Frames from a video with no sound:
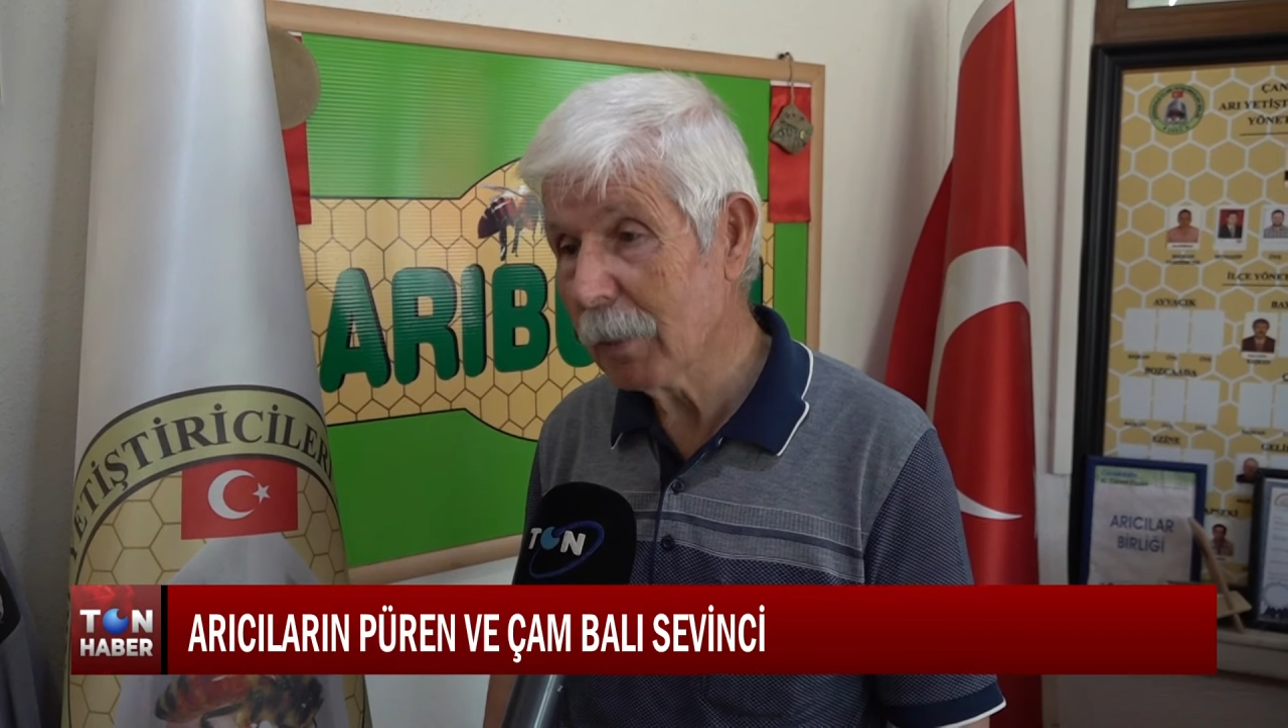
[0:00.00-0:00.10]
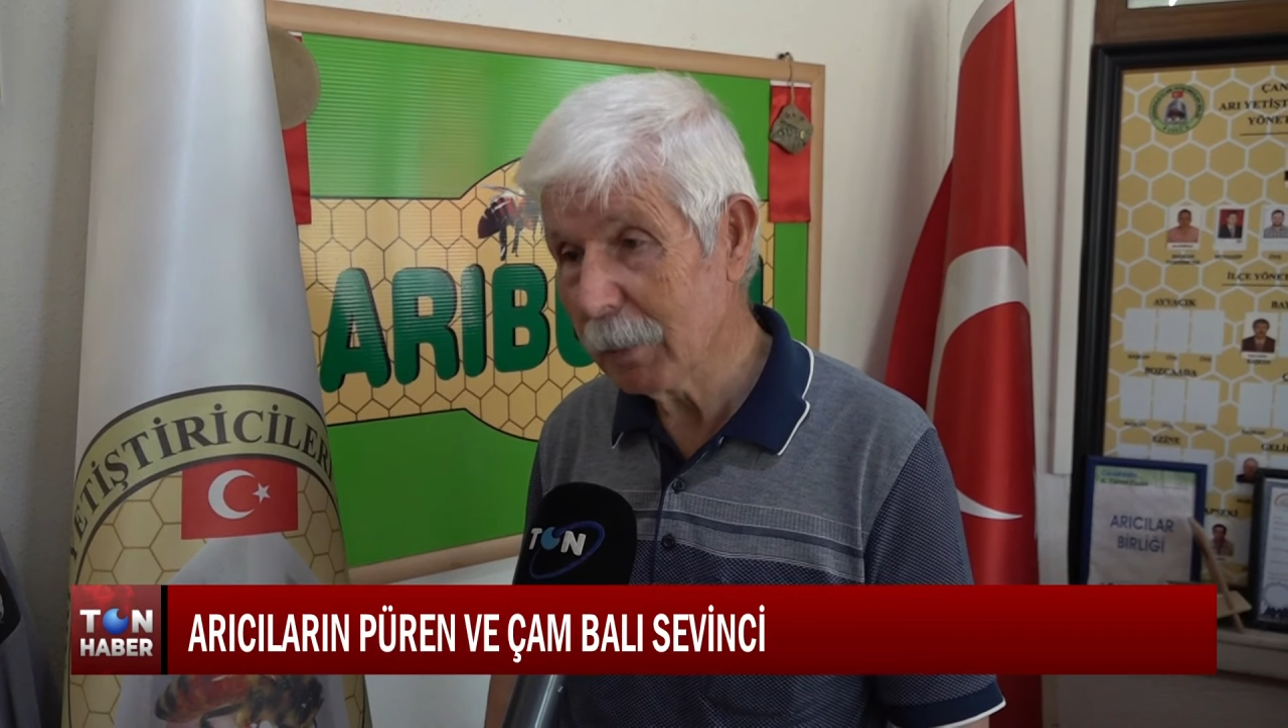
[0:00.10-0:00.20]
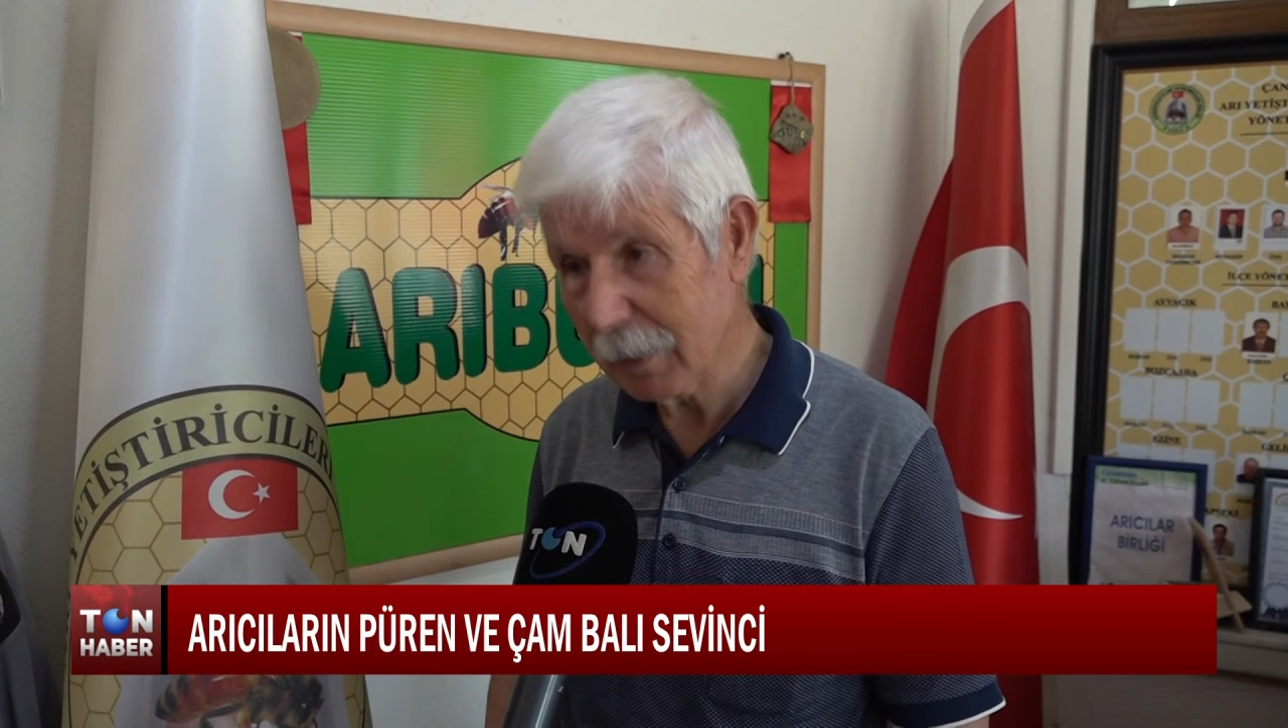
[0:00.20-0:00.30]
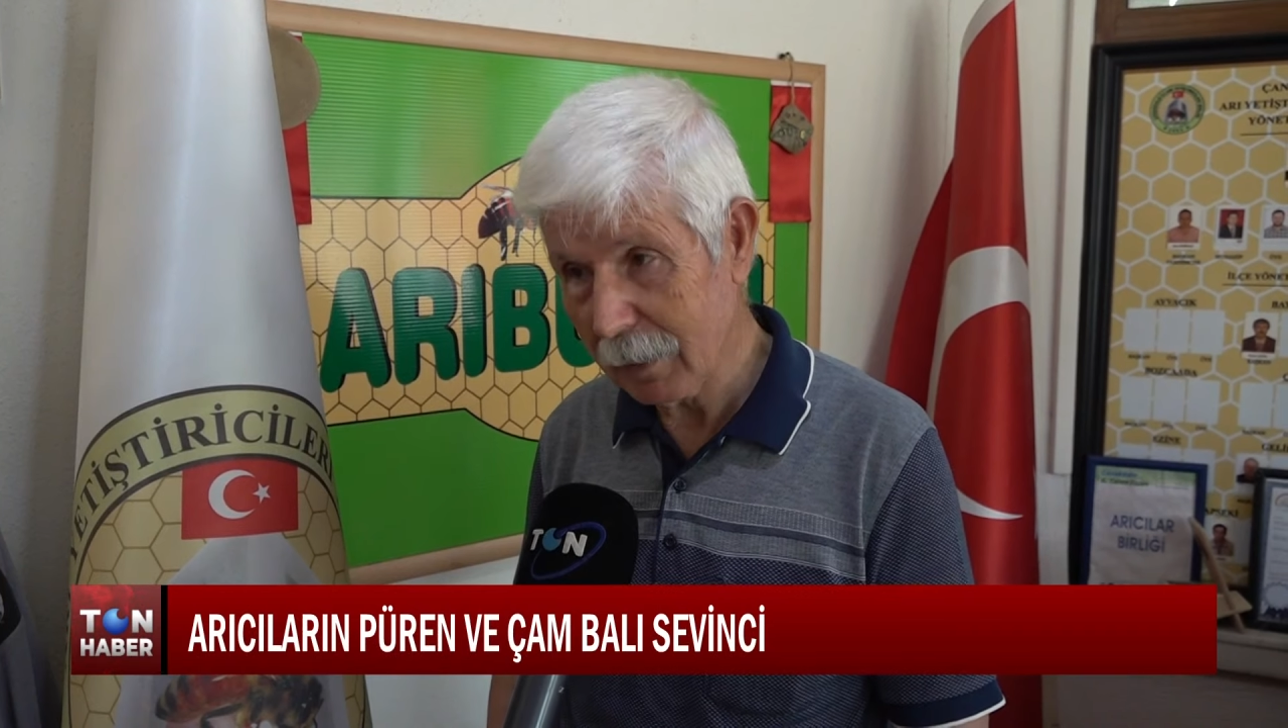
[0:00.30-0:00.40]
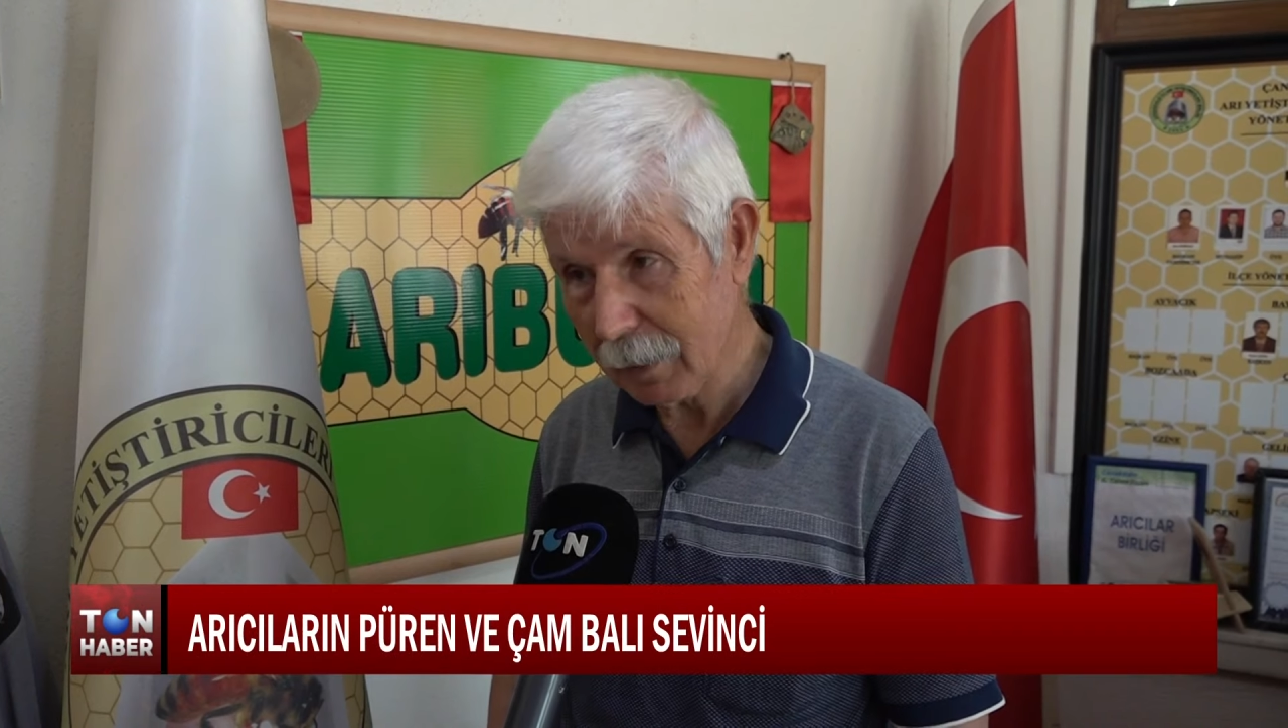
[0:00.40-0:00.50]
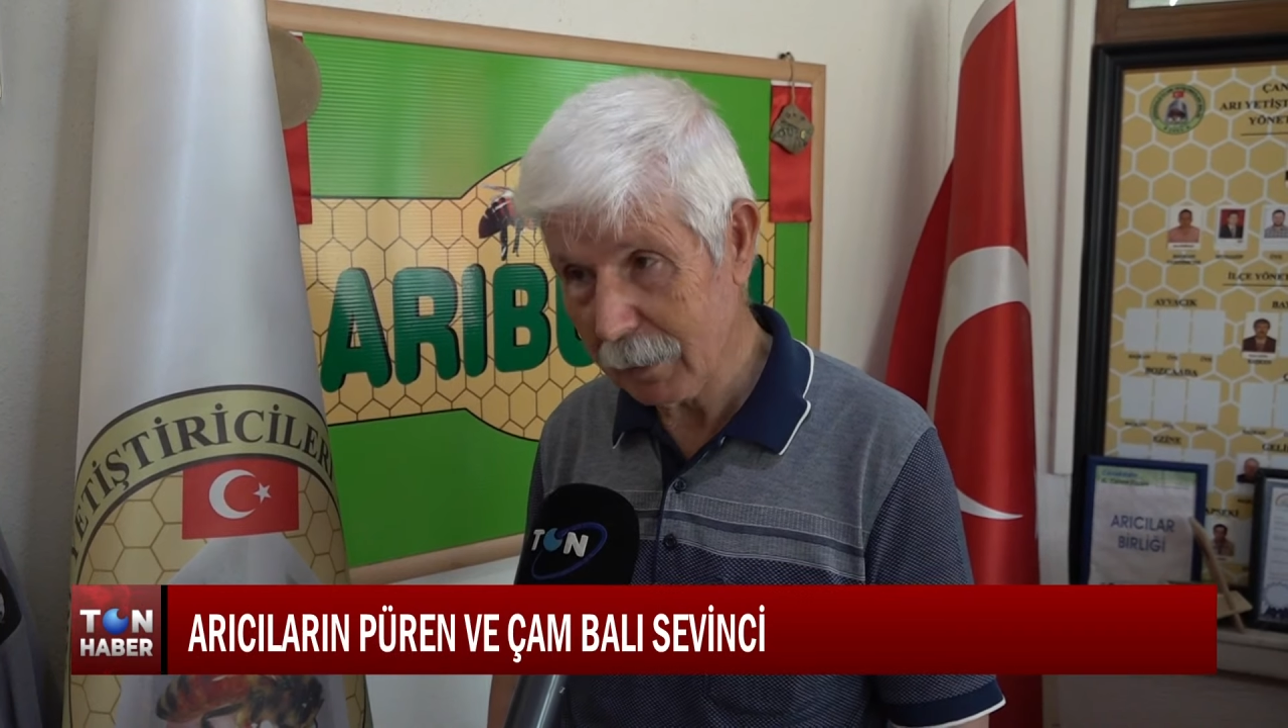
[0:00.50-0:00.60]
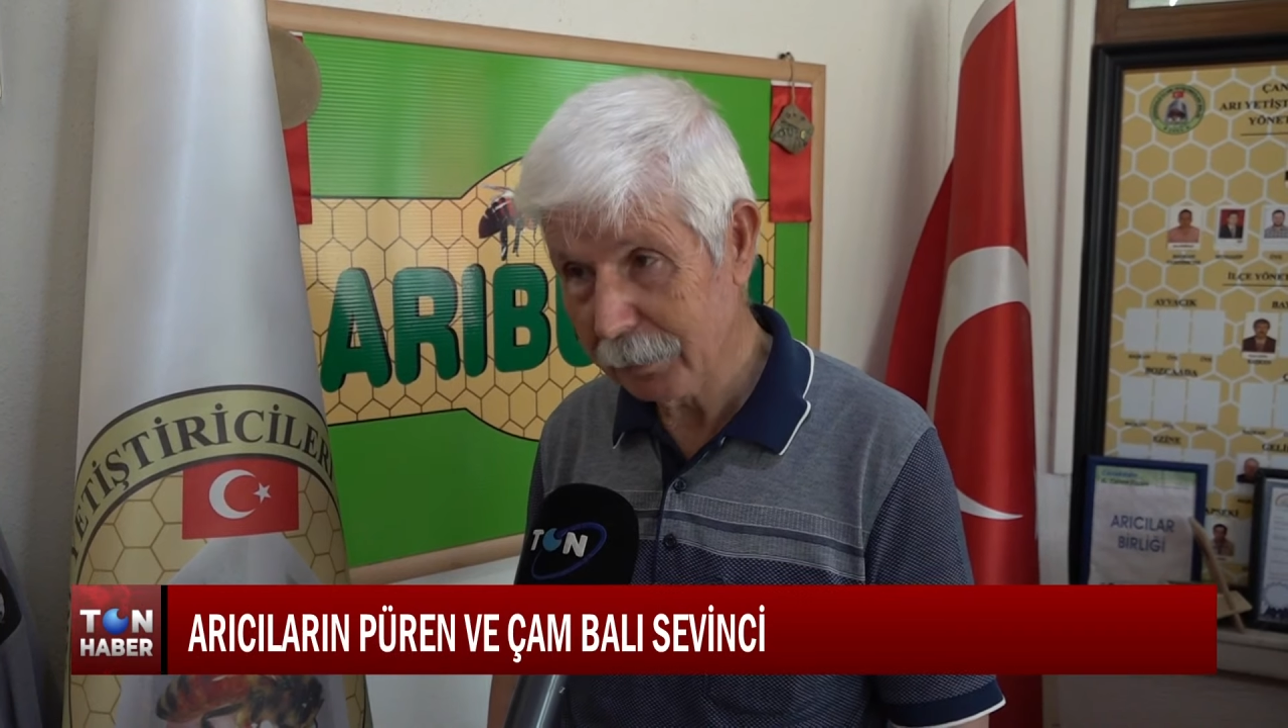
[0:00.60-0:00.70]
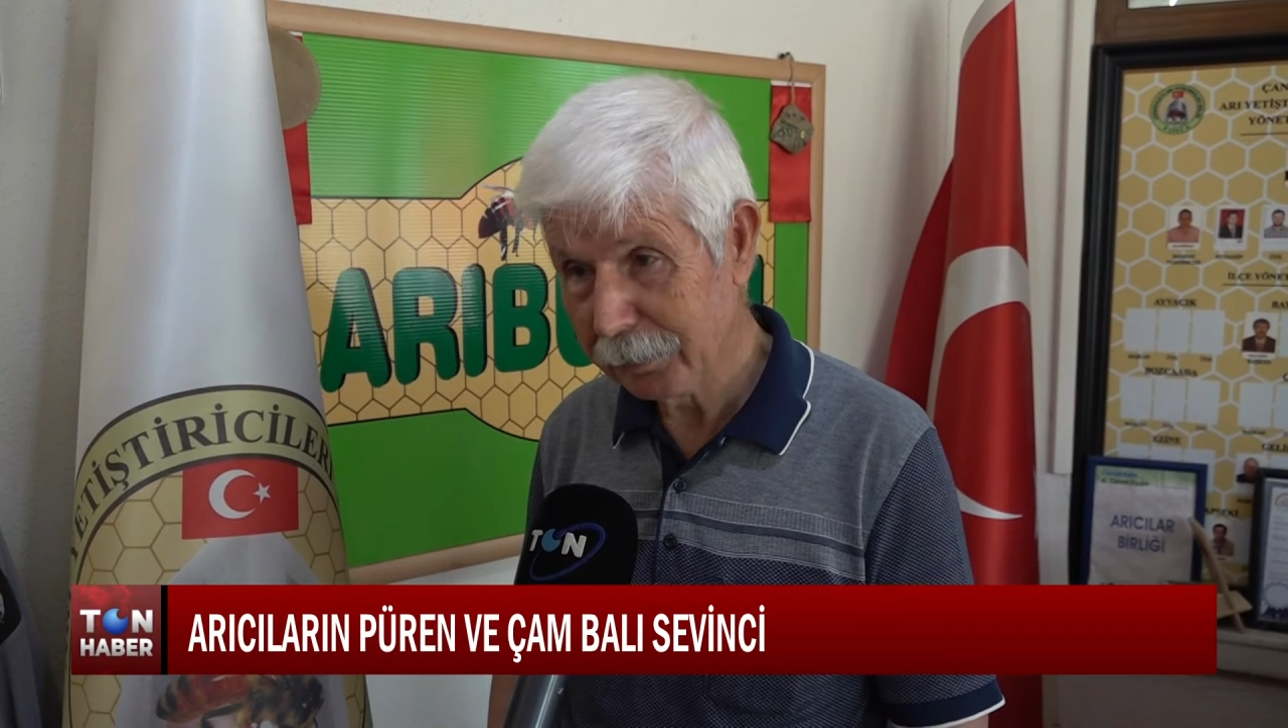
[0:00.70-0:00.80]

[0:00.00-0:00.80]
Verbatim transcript: bir bitkisi.